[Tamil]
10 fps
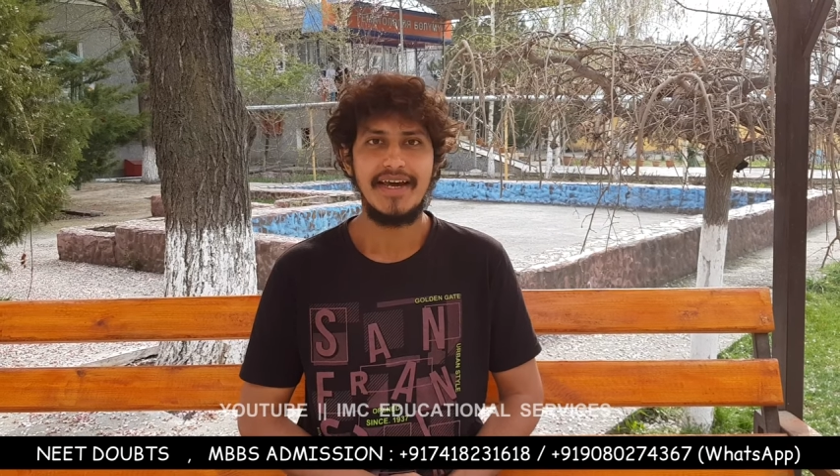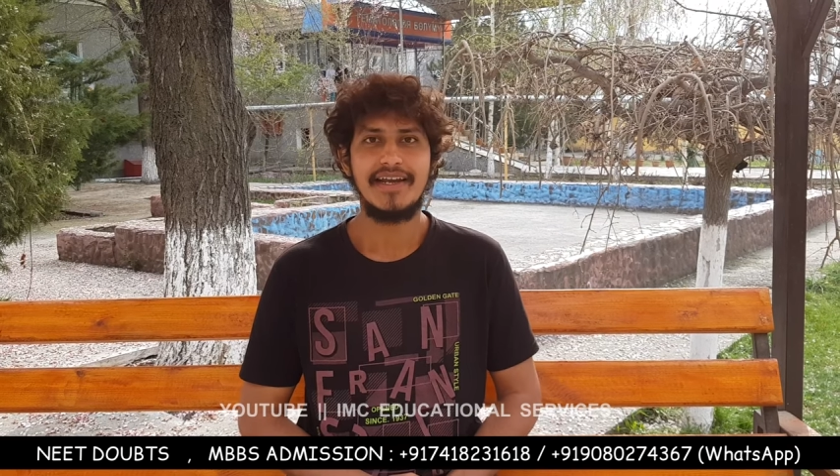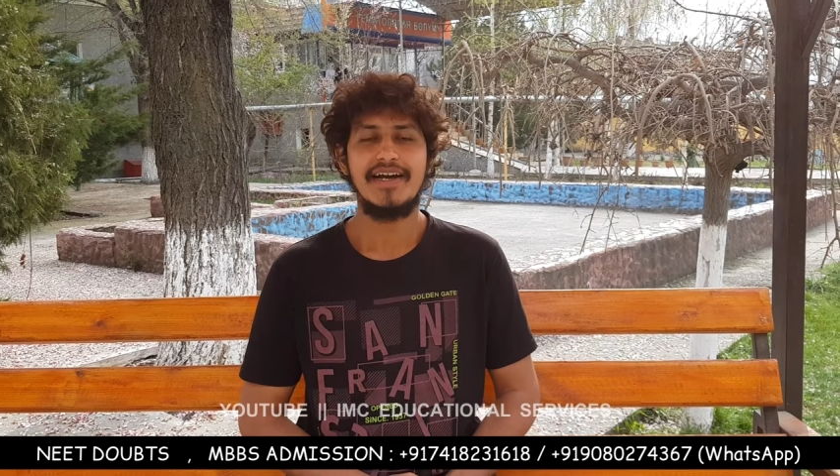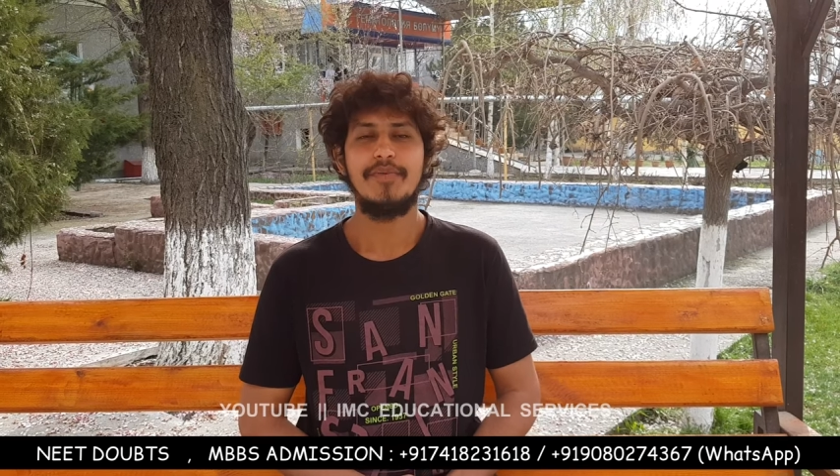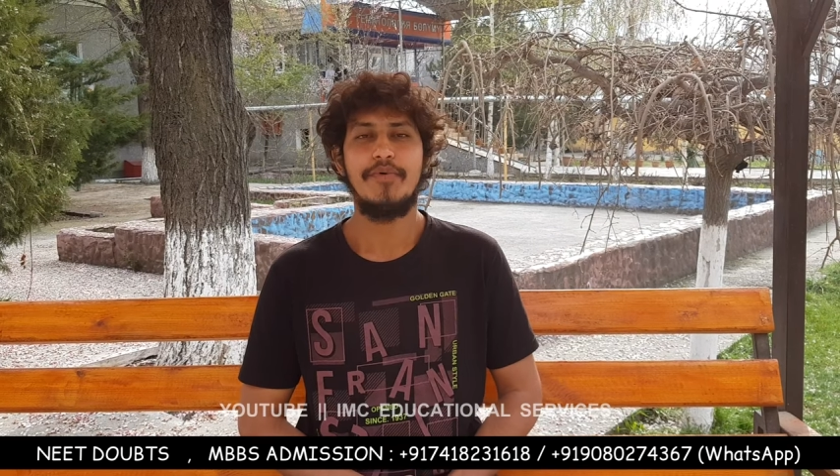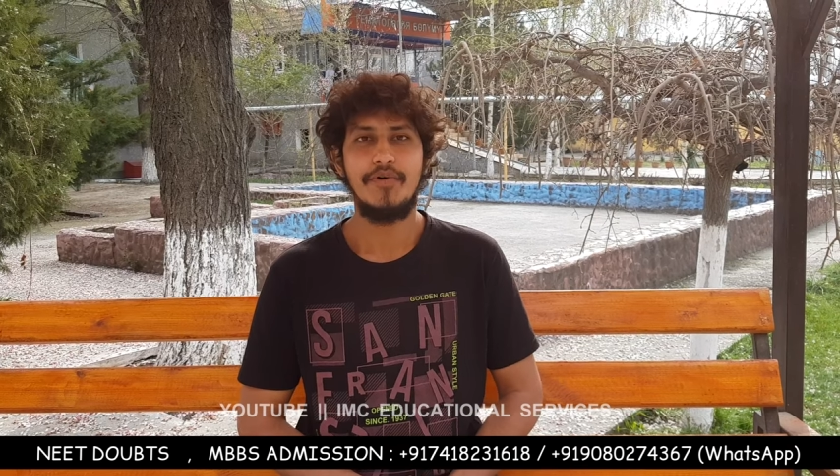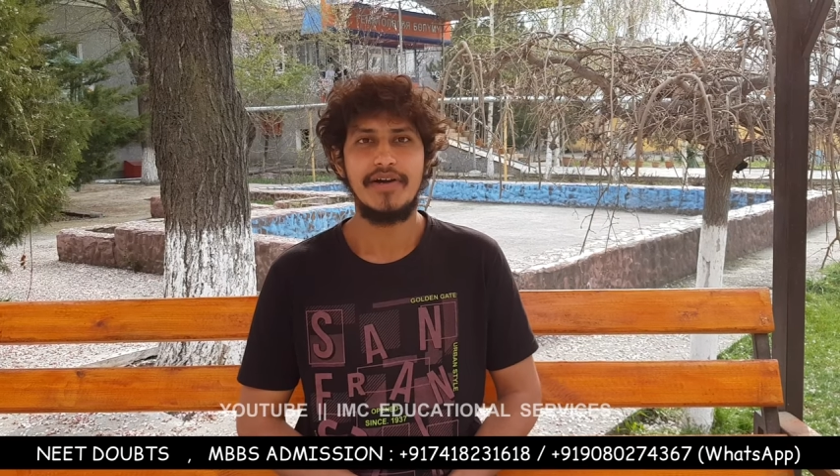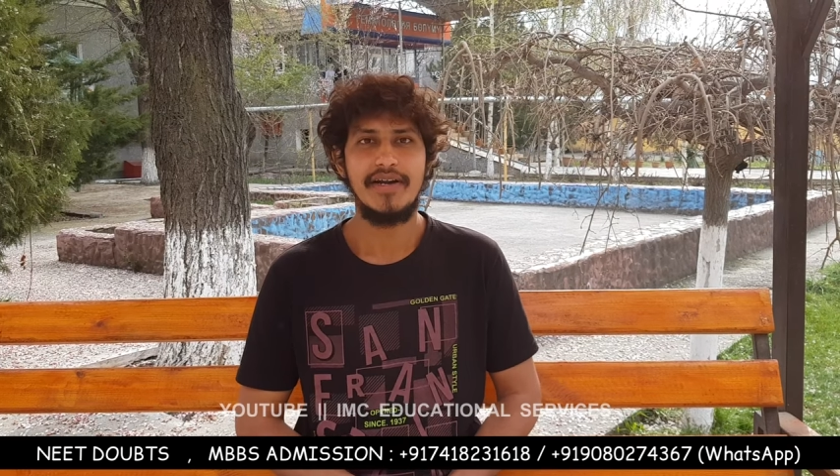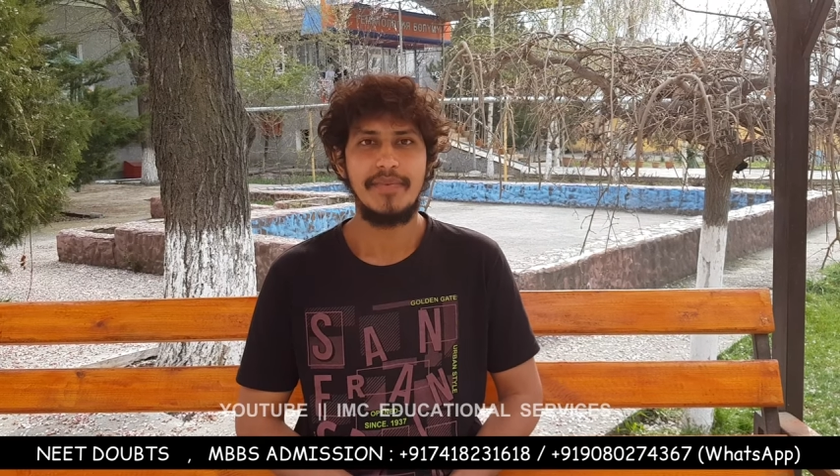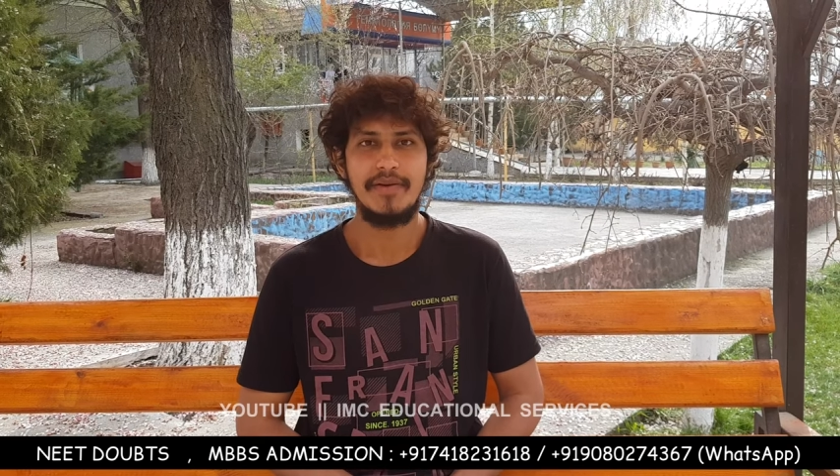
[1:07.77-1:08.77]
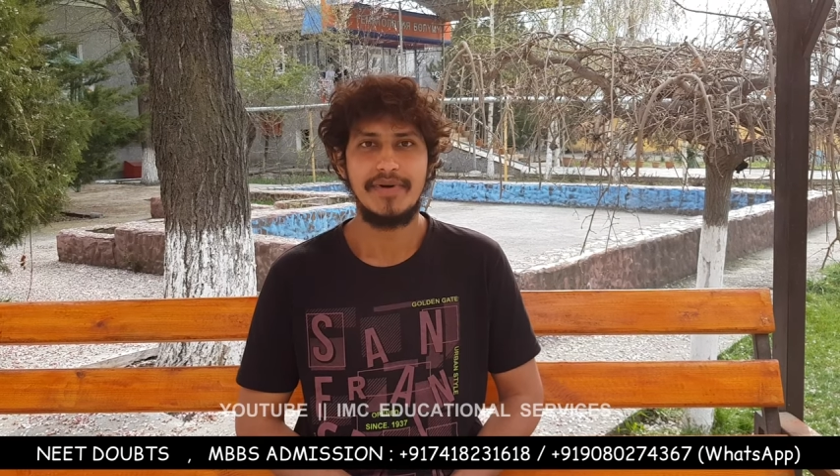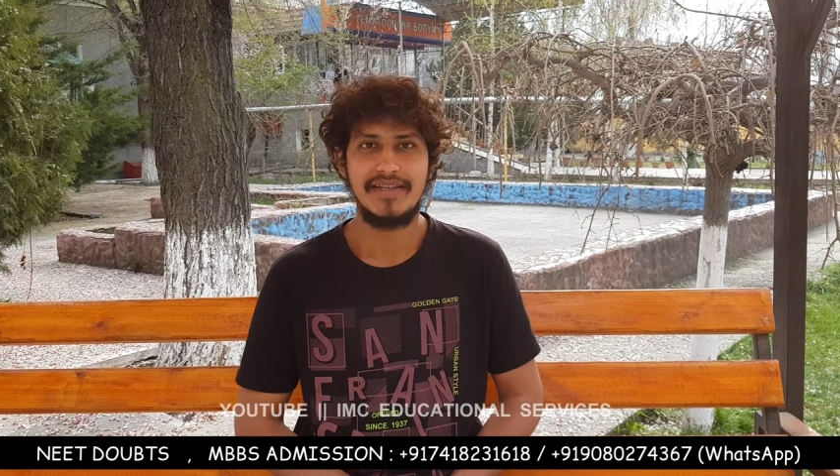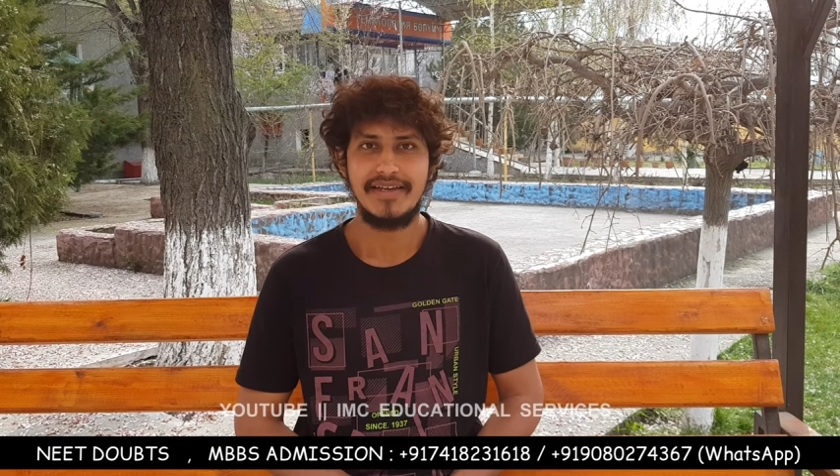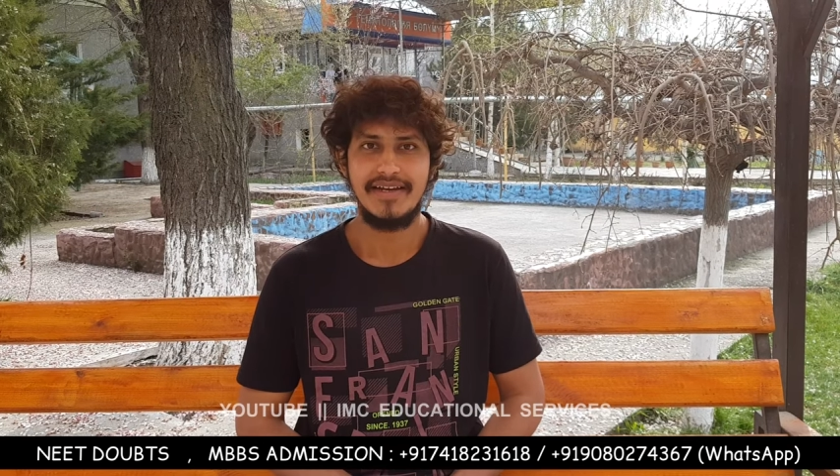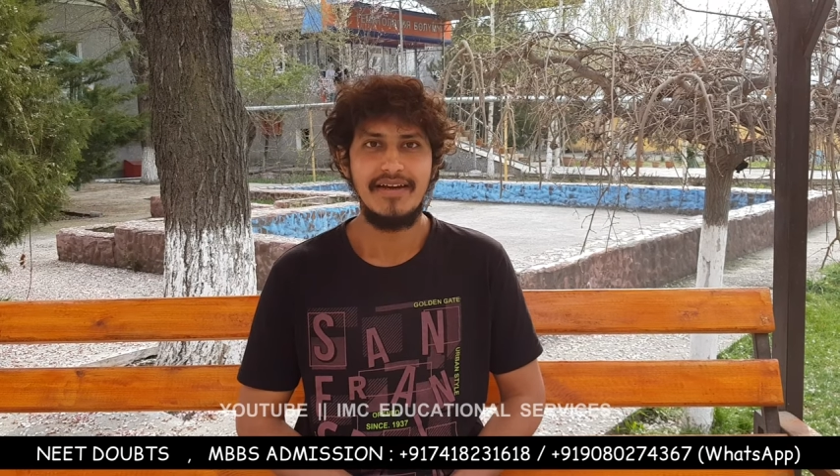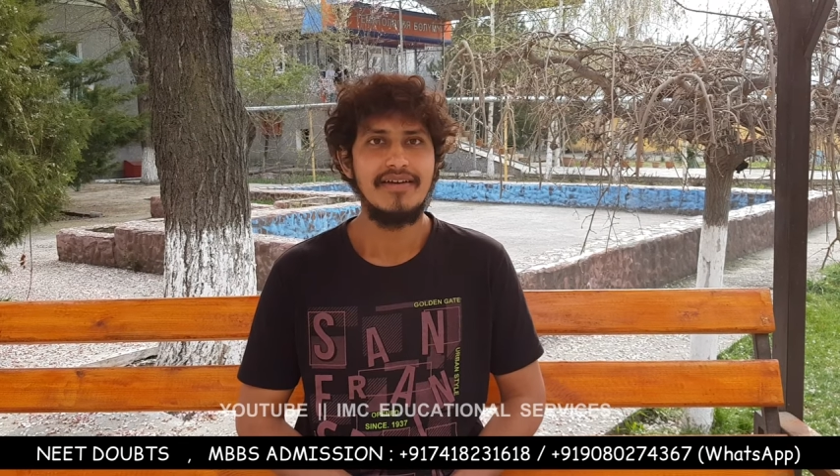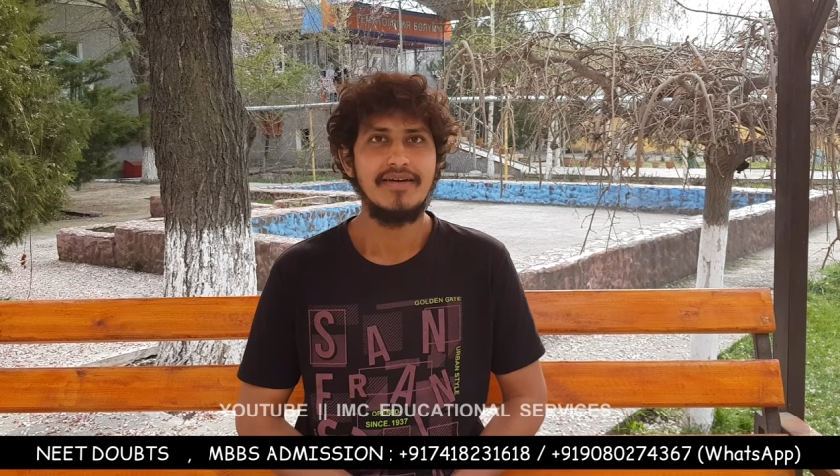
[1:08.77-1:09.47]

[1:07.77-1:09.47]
யாருக்காக போடுறேன் அப்படின்னு பார்த்தீங்கன்னா